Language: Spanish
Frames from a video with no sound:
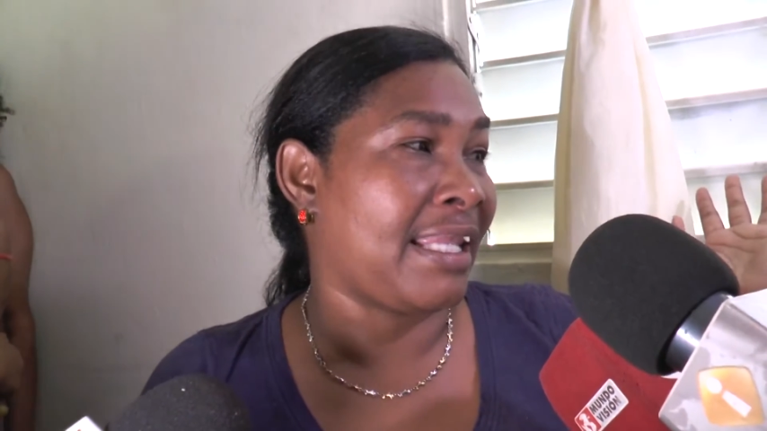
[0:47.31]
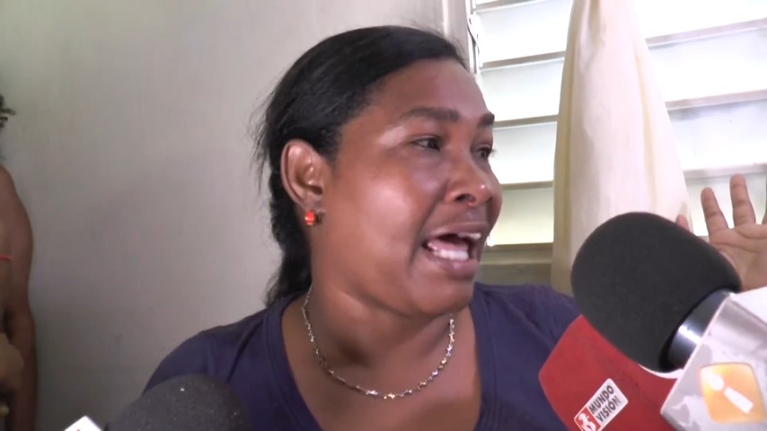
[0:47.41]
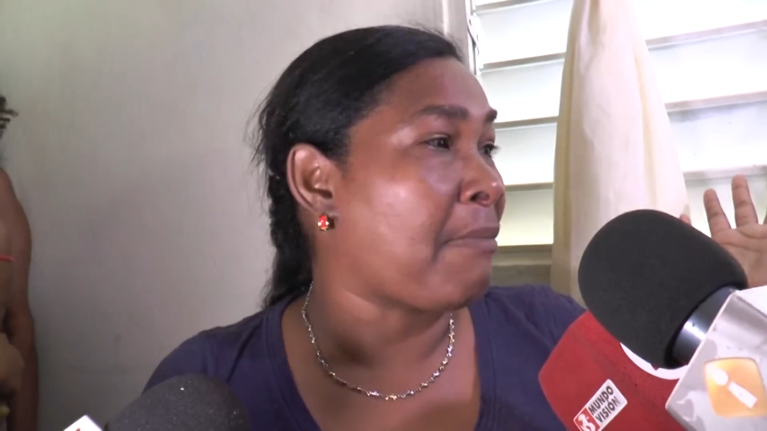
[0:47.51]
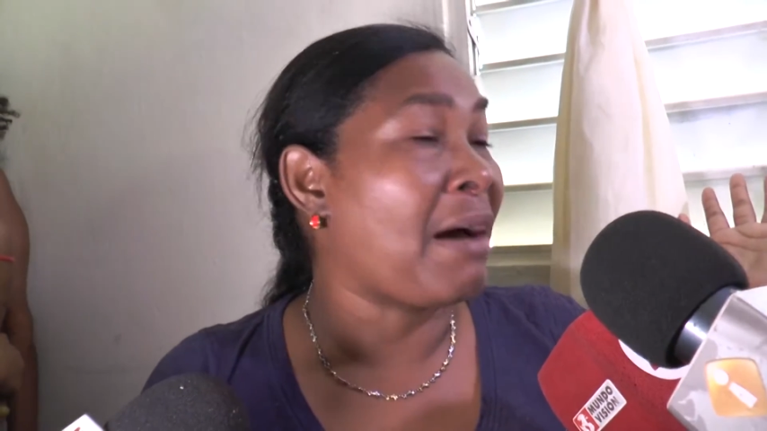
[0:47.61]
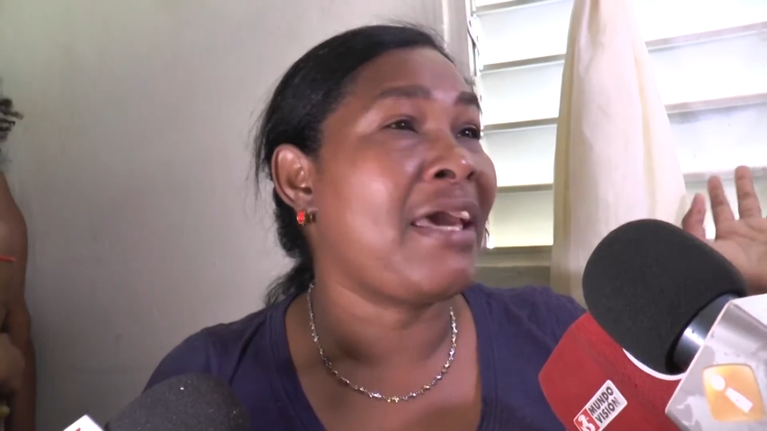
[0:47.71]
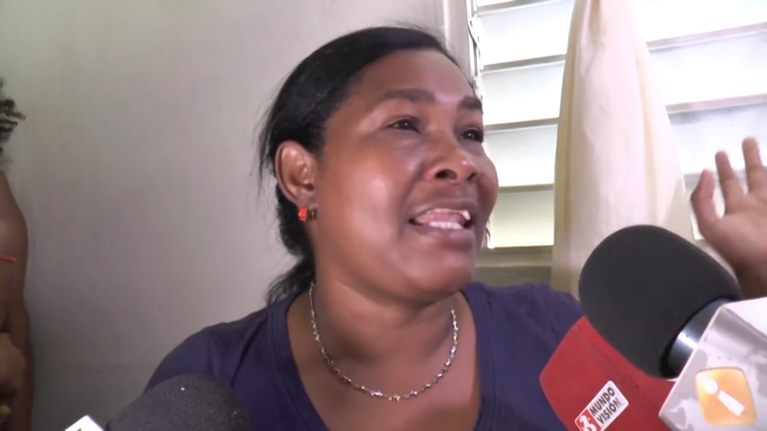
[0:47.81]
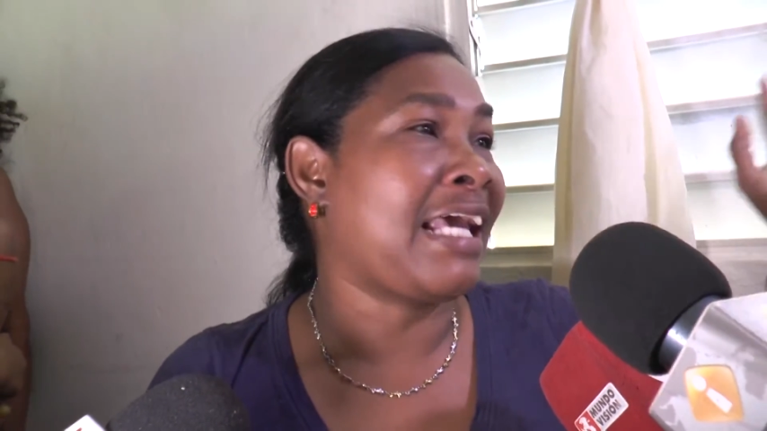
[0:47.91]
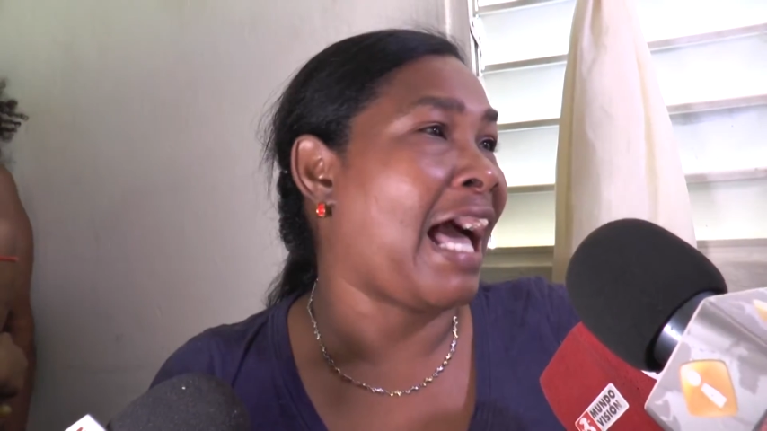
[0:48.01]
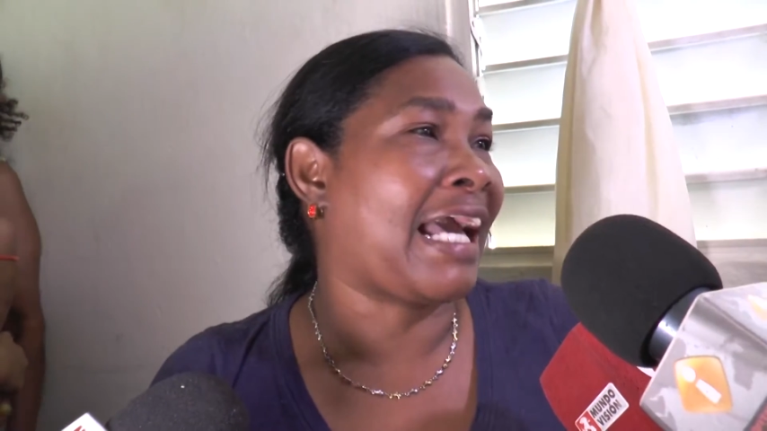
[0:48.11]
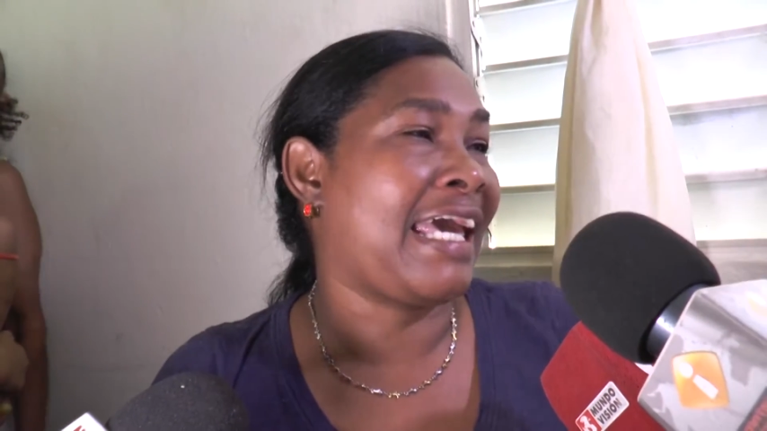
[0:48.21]
que nada más
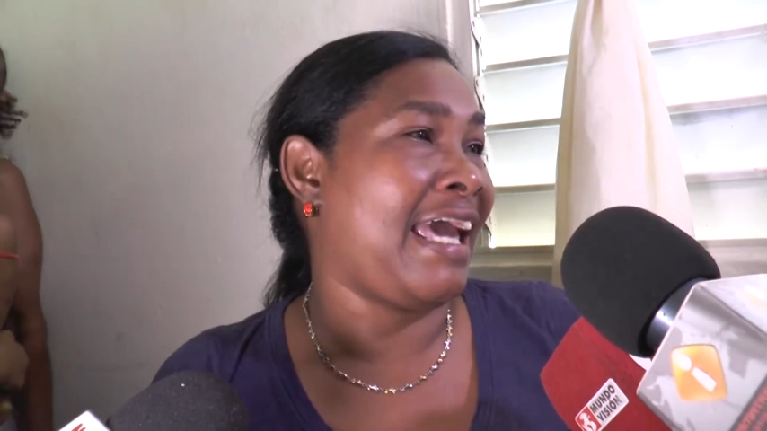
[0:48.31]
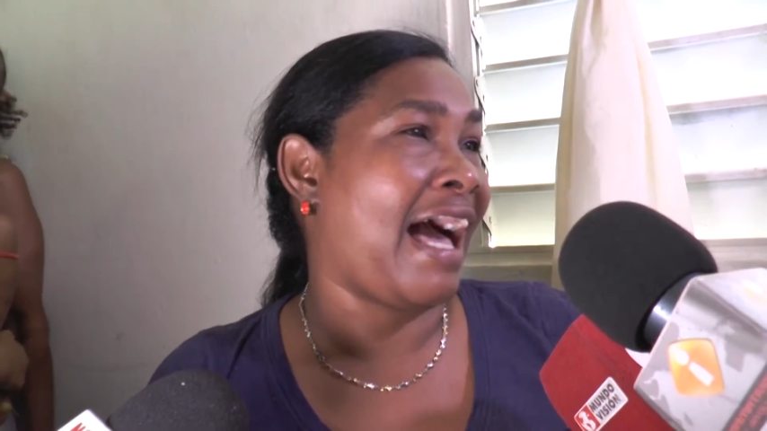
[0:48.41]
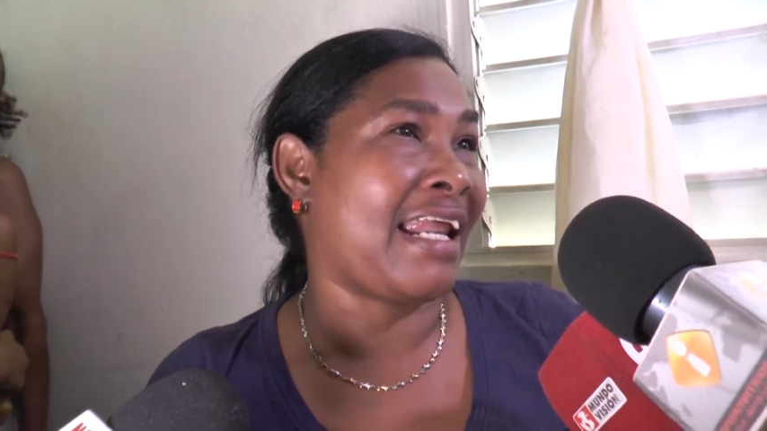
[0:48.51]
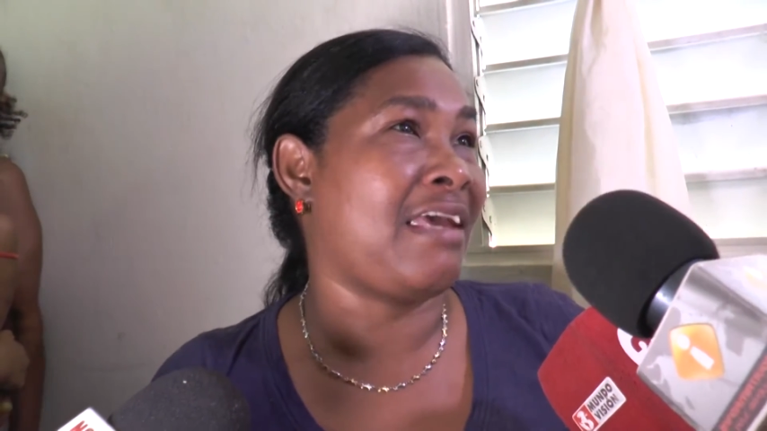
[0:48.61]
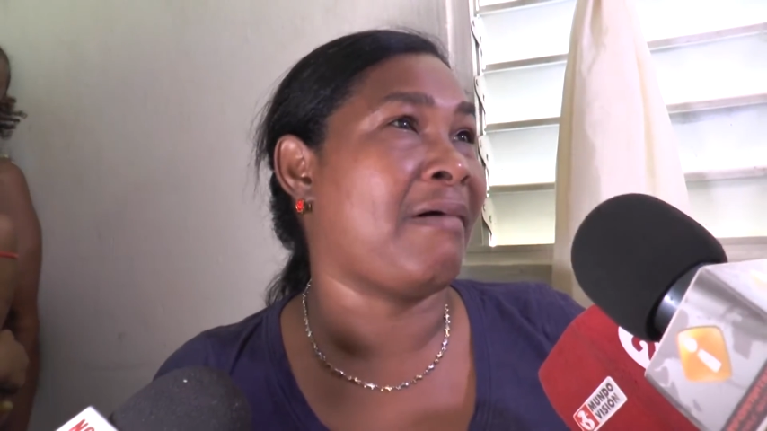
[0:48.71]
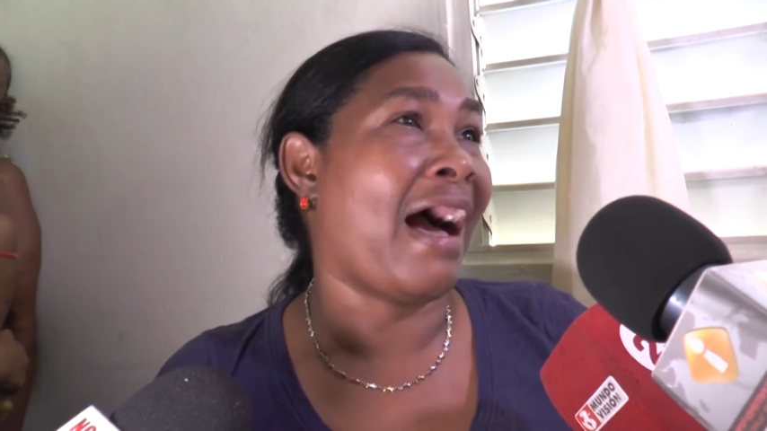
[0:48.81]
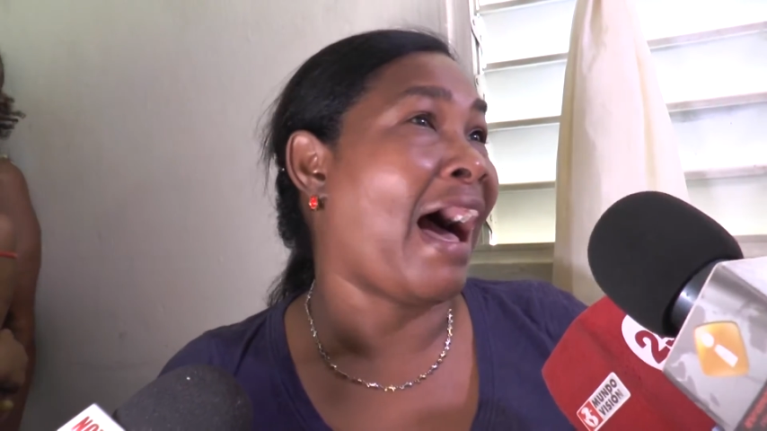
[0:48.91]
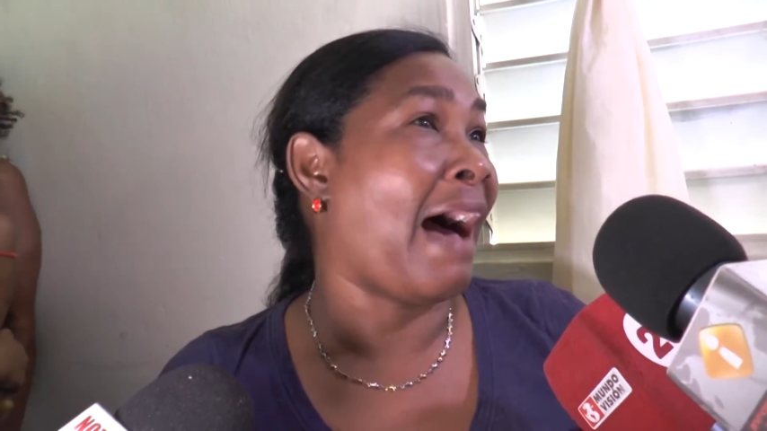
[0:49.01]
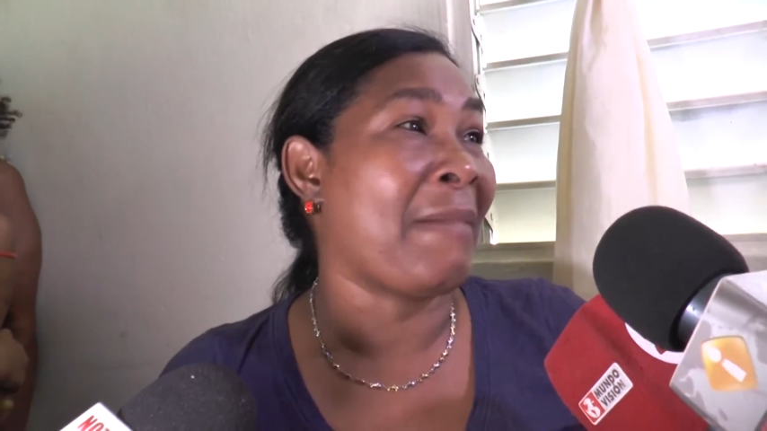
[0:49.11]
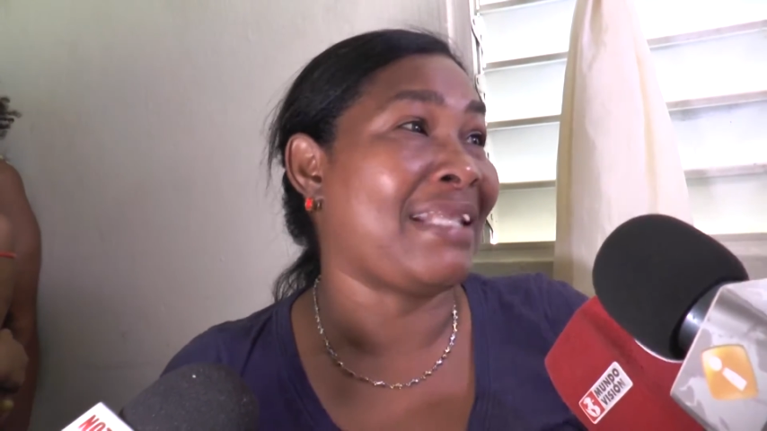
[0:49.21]
vienen aquí arriba a